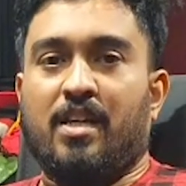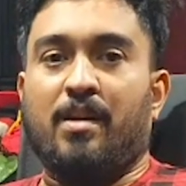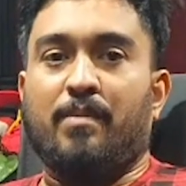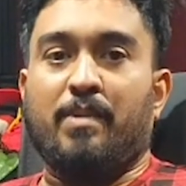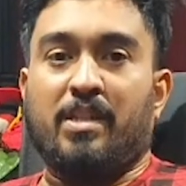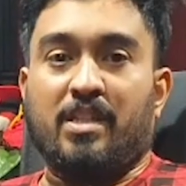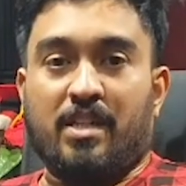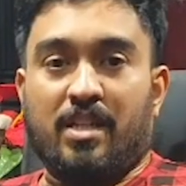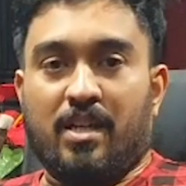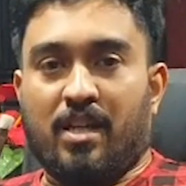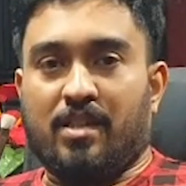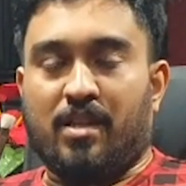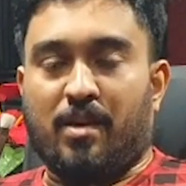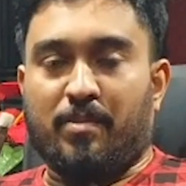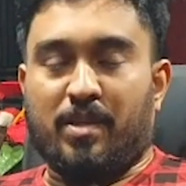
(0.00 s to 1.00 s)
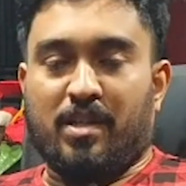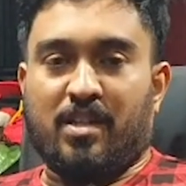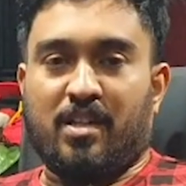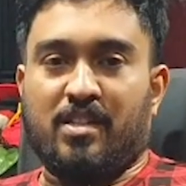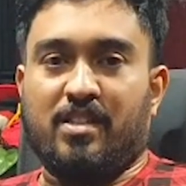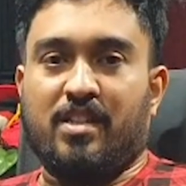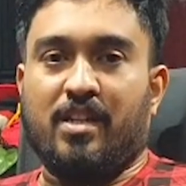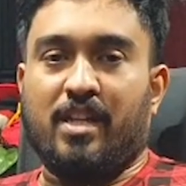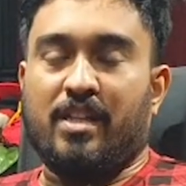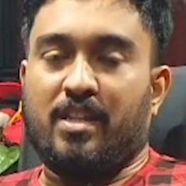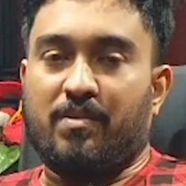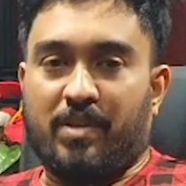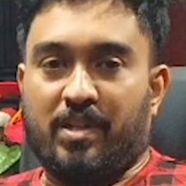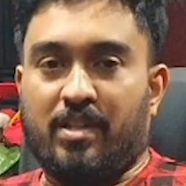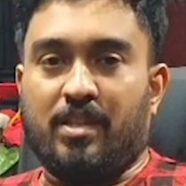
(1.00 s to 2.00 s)
நமது ஈழத்தமிழர்களுக்கு கிடைத்த
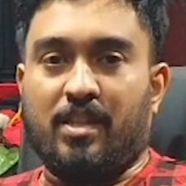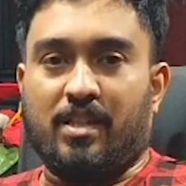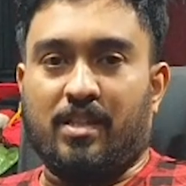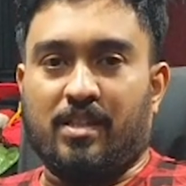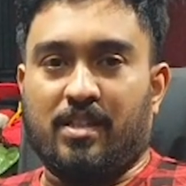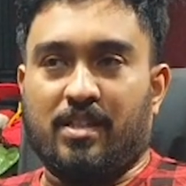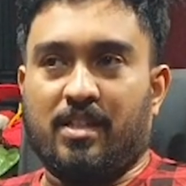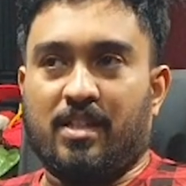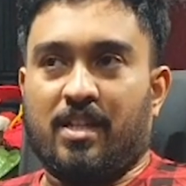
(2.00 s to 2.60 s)
வெற்றி இது